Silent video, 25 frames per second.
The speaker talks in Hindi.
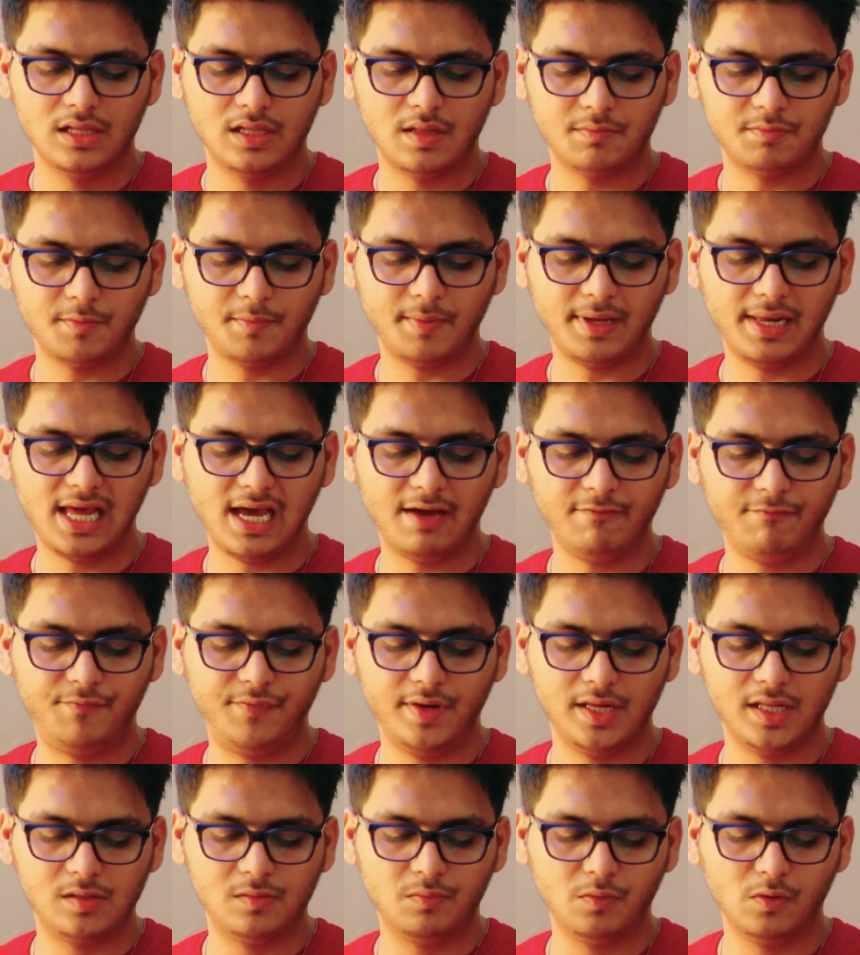सबसे पहले आप
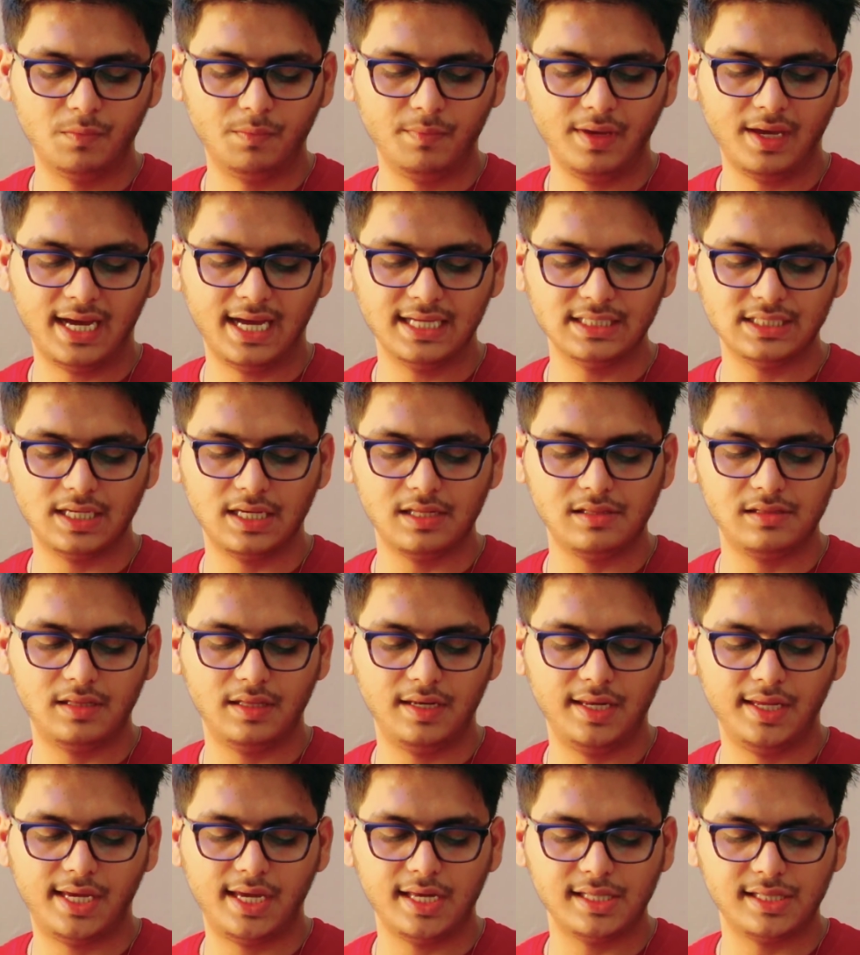फेसबुक में आ जाएं इस
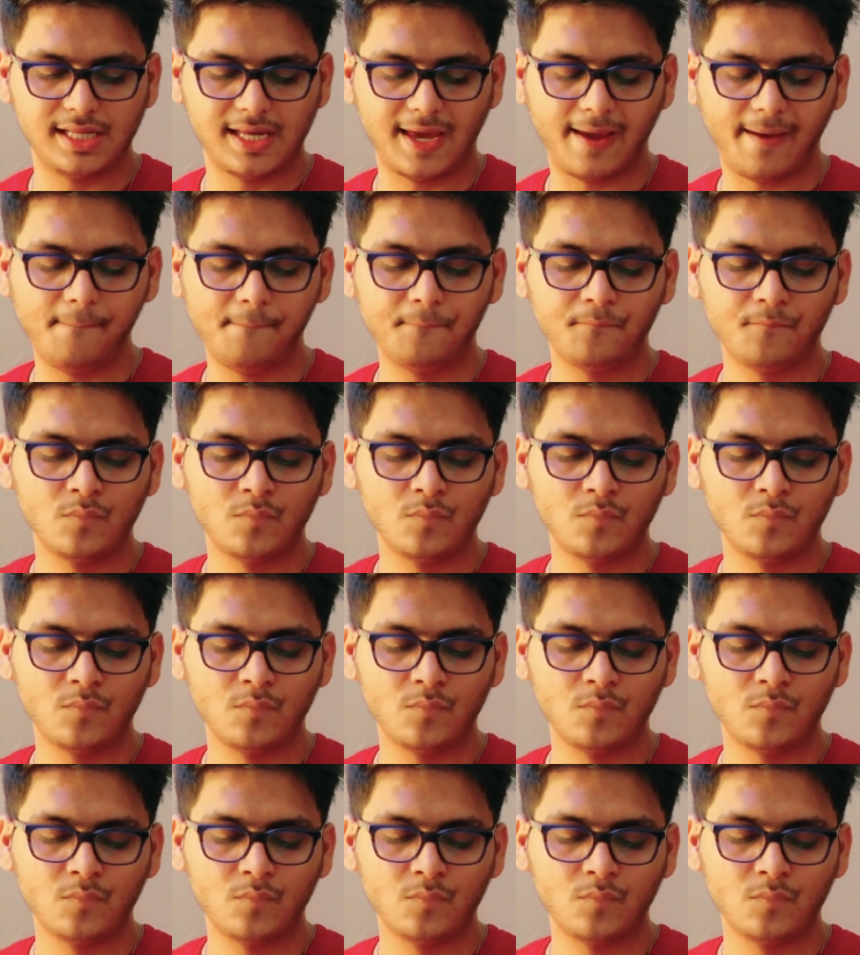तरीके से